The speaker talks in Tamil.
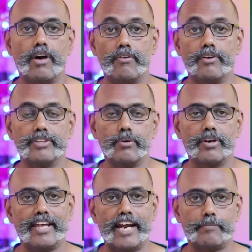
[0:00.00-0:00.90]
அவங்க வந்து
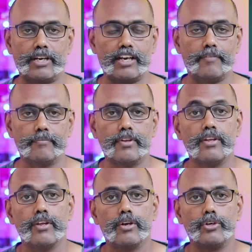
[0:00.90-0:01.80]
உங்களை ஆட் பண்ணலாம்
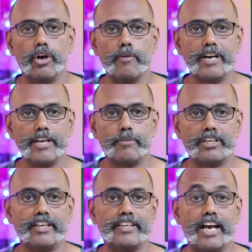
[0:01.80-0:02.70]
நோபடின்னு
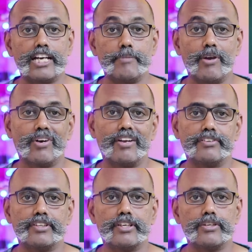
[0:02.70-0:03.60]
போட்டால் யாருமே உங்களை
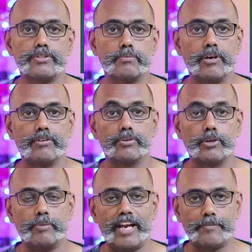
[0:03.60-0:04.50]
வந்து சும்மா
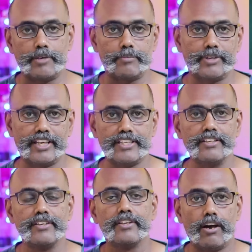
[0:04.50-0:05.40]
குரூப்பில் ஆட் பண்ண முடியாது
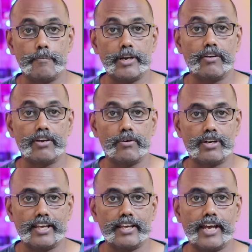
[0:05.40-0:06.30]
அப்படி அவங்க
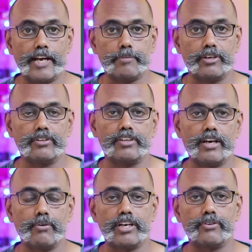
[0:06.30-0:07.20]
உங்களை ஆட் பண்ணணுன்னா
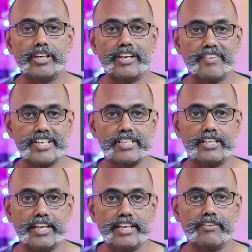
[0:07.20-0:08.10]
உங்களுக்கு ஒரு
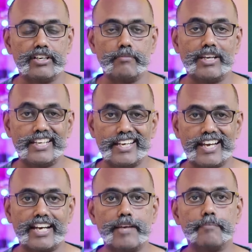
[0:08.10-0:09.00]
இன்விடேஷன் லிங்க் வரும் அதை
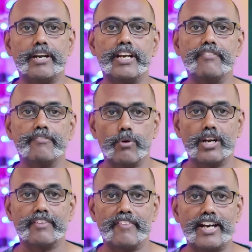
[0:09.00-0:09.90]
நீங்கள் கிளிக் பண்ணி உங்களுக்கு